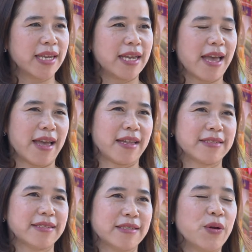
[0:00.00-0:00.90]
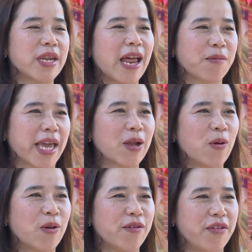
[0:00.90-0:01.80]
à, huy động các
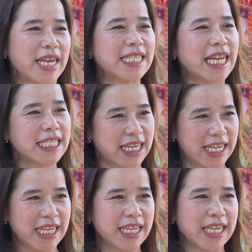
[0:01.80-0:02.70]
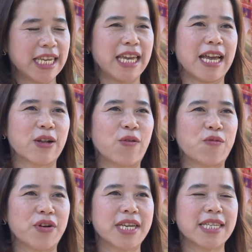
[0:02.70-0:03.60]
cô là vẽ trang trí à,
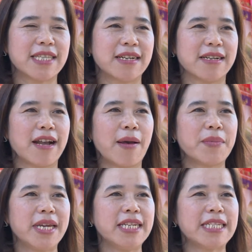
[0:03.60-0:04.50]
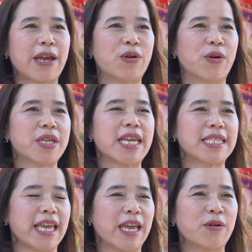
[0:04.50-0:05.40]
cùng với cái sự góp ý trao đổi chia
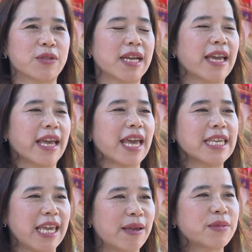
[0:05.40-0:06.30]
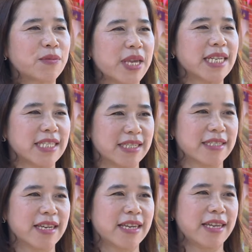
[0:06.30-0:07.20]
sẻ của tất cả các chị em trong nhà trường
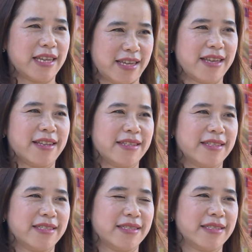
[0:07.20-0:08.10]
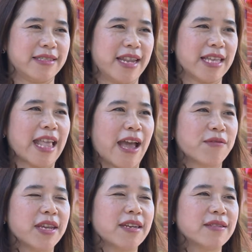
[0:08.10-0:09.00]
à, để tạo
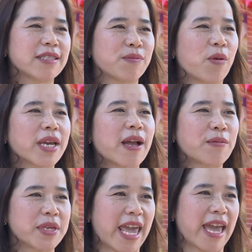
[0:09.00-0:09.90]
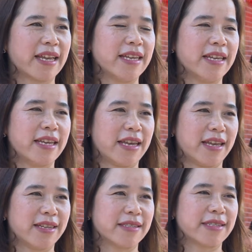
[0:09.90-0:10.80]
nên được một cái không gian
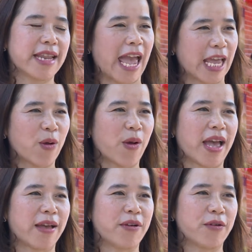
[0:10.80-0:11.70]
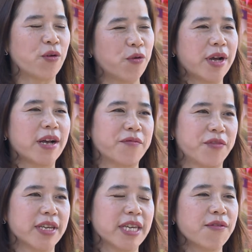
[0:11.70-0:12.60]
à, hài hòa và phù hợp
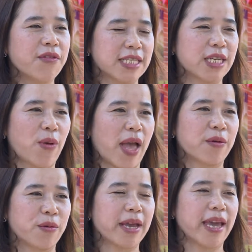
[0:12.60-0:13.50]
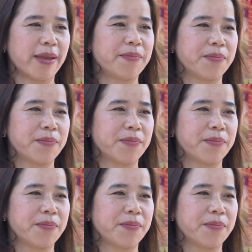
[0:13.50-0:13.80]
với cái việc sinh hoạt của các em.